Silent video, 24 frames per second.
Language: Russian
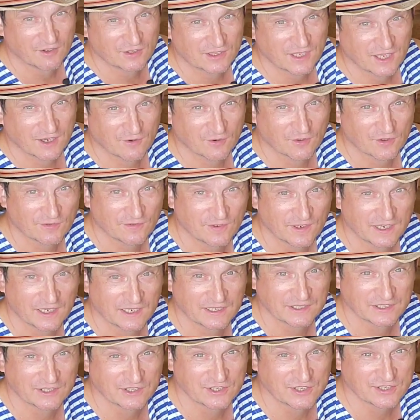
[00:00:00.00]
Вот так вот
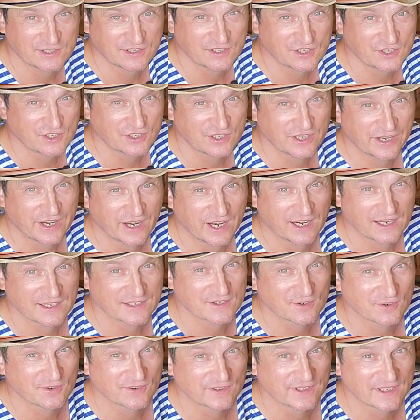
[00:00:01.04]
выглядит частично
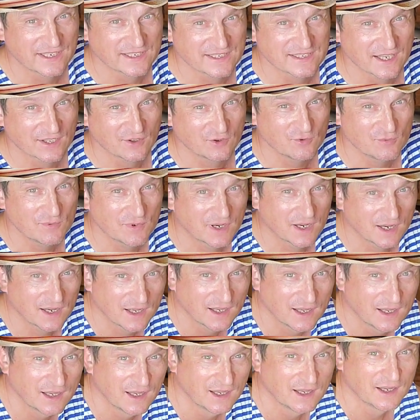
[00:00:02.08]
реализованная
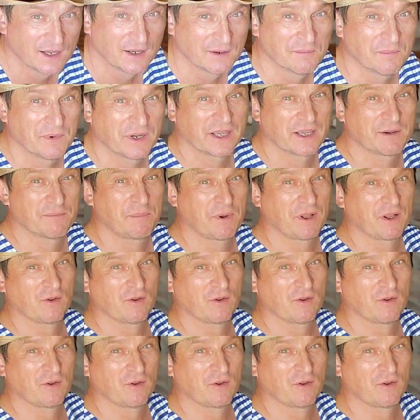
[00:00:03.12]
задумка моих